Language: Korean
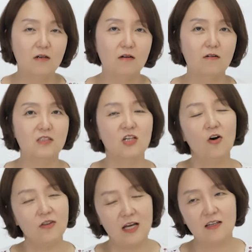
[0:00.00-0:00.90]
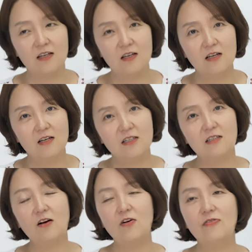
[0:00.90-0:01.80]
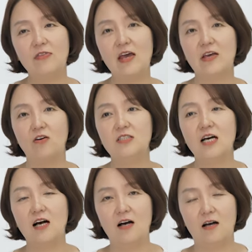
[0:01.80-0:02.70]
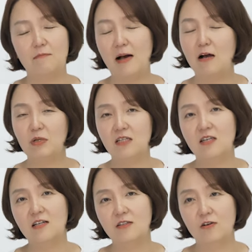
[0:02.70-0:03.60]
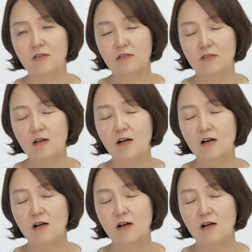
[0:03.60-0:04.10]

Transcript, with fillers: 어, 천한 그런 내 여자 마음이 있다는 거를